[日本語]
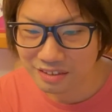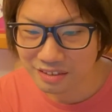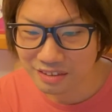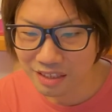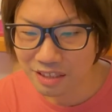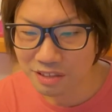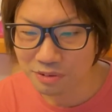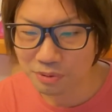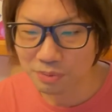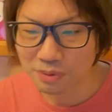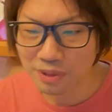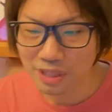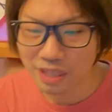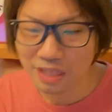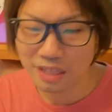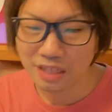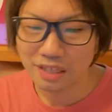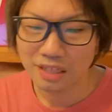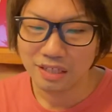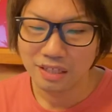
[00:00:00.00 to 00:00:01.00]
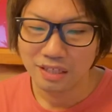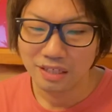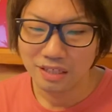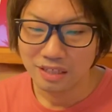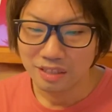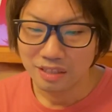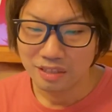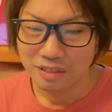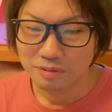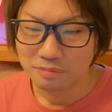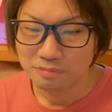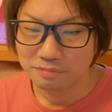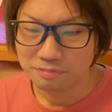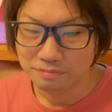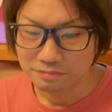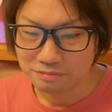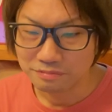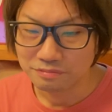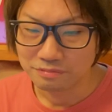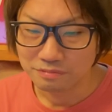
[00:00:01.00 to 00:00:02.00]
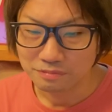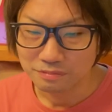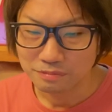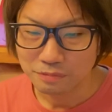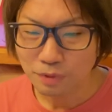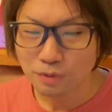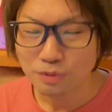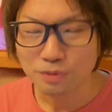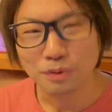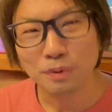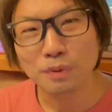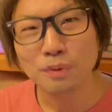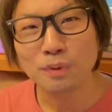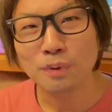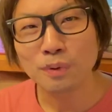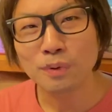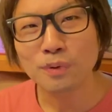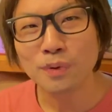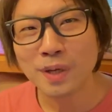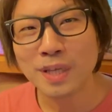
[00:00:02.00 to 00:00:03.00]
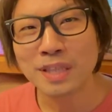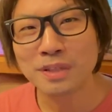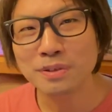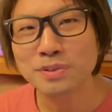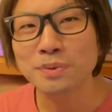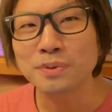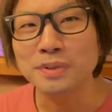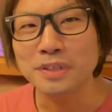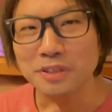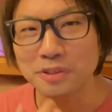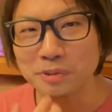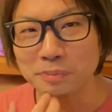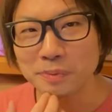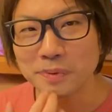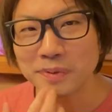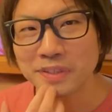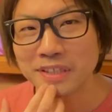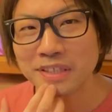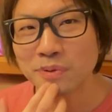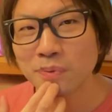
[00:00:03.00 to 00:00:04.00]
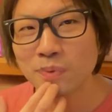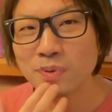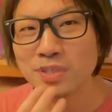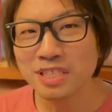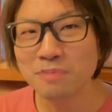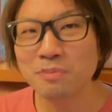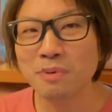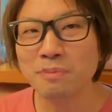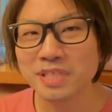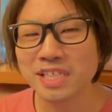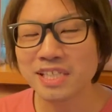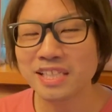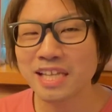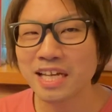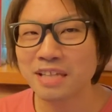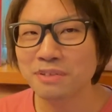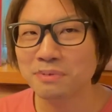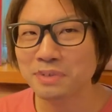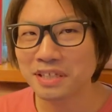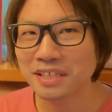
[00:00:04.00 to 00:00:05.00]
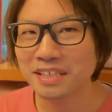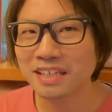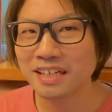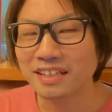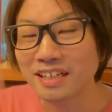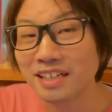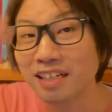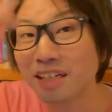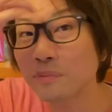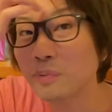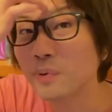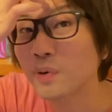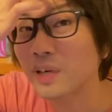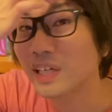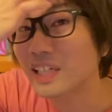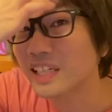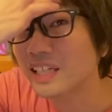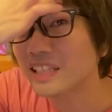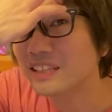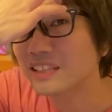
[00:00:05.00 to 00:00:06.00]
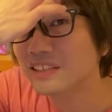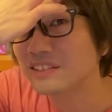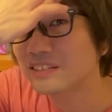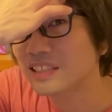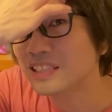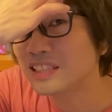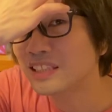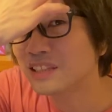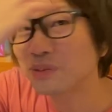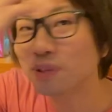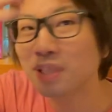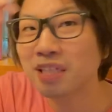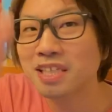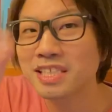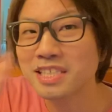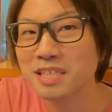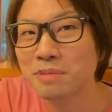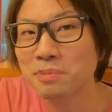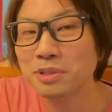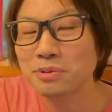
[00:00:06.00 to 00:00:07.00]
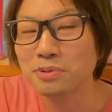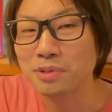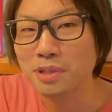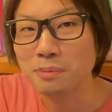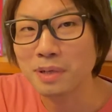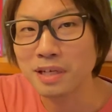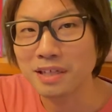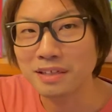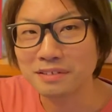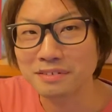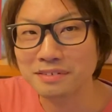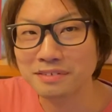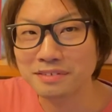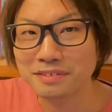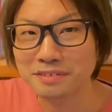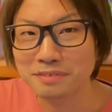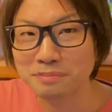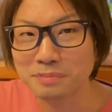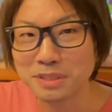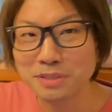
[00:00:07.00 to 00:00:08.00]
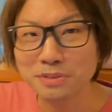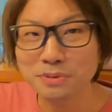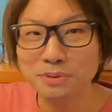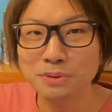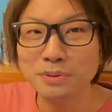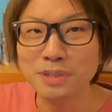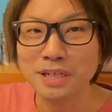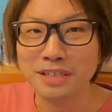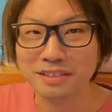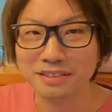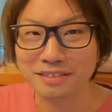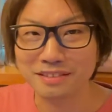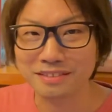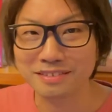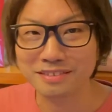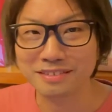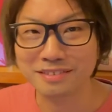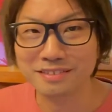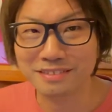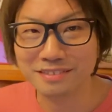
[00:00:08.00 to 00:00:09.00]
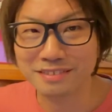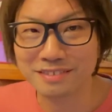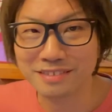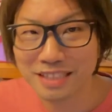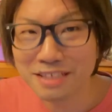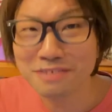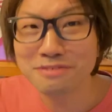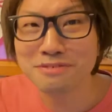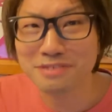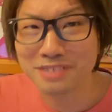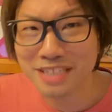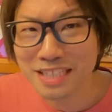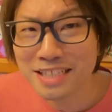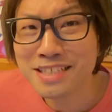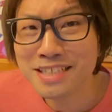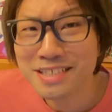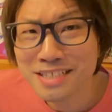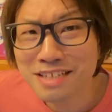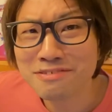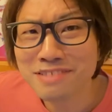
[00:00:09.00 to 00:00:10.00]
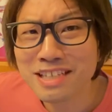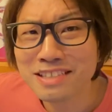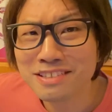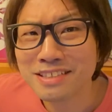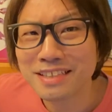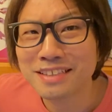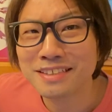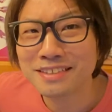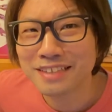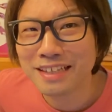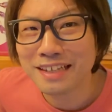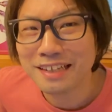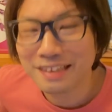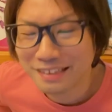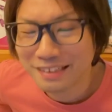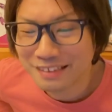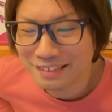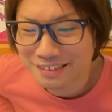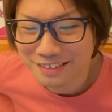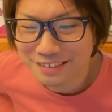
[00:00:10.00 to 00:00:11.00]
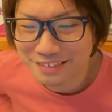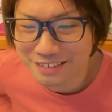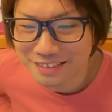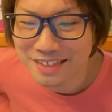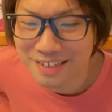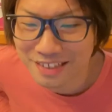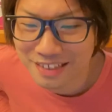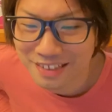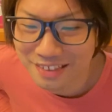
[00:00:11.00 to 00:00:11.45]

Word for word: だけどこれ、うん、僕ここの辺のゾーンでいいと思うでどうしても見せたいのだけなんか選ぼうかなって言ってヒントだけ喋っとけば別にそれとりゃ出てくる出てきちゃうやつじゃないですかね